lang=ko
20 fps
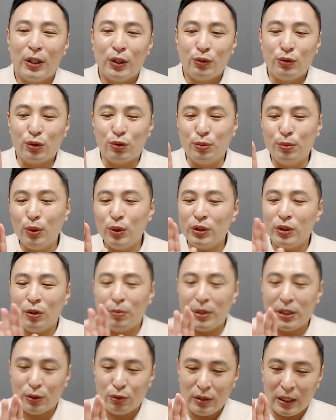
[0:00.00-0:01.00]
우리 군번
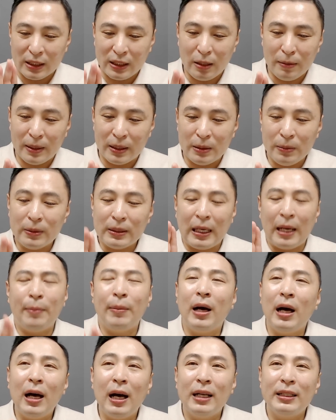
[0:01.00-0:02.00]
경매 직군 낙찰 받으면
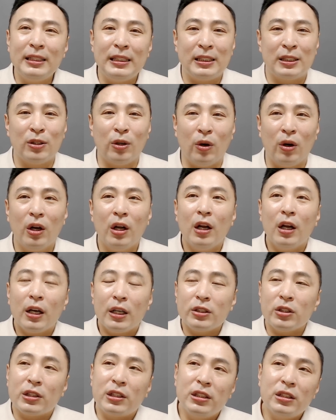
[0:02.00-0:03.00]
가만히 있어.
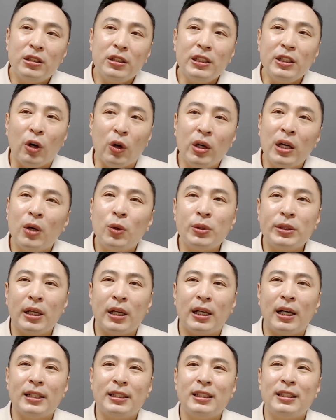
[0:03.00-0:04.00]
그래서 그들이 연락 올
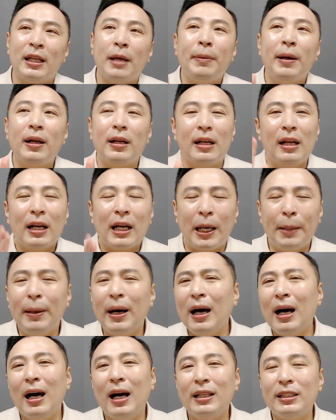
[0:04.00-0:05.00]
때까지 제발
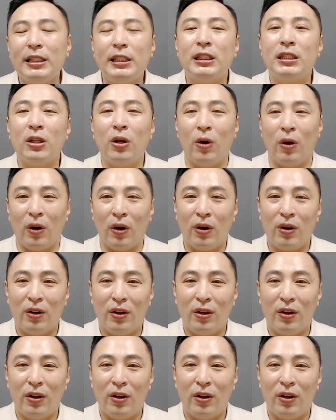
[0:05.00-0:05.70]
가만히 있어.